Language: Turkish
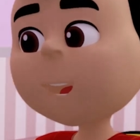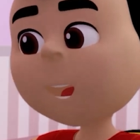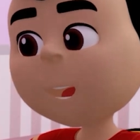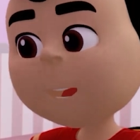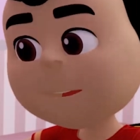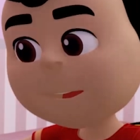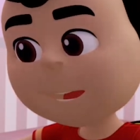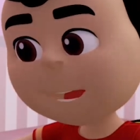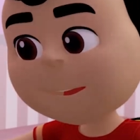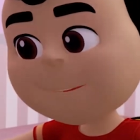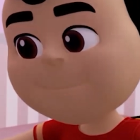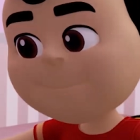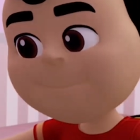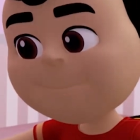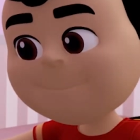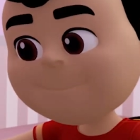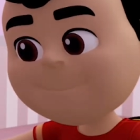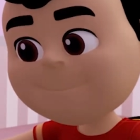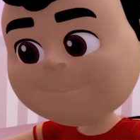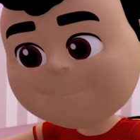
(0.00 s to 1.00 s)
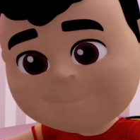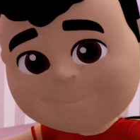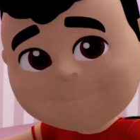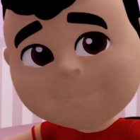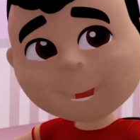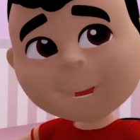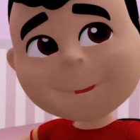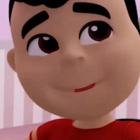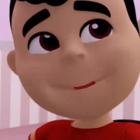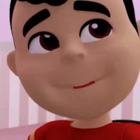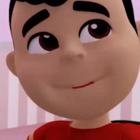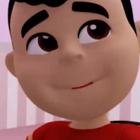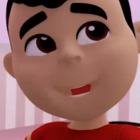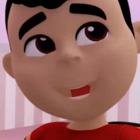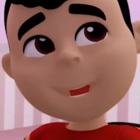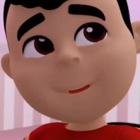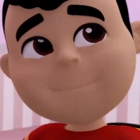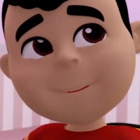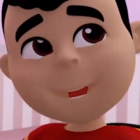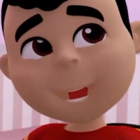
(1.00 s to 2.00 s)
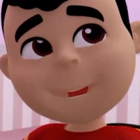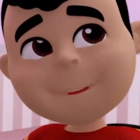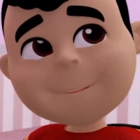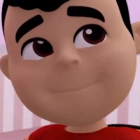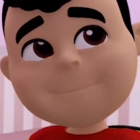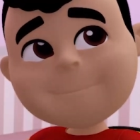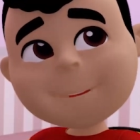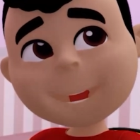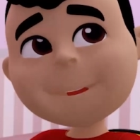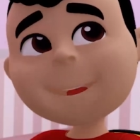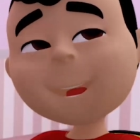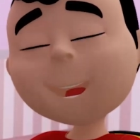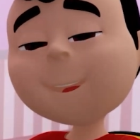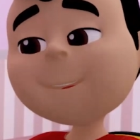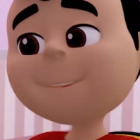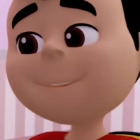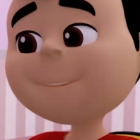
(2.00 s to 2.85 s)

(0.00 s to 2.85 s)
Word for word: denesem Belki istediğim ekipmanlar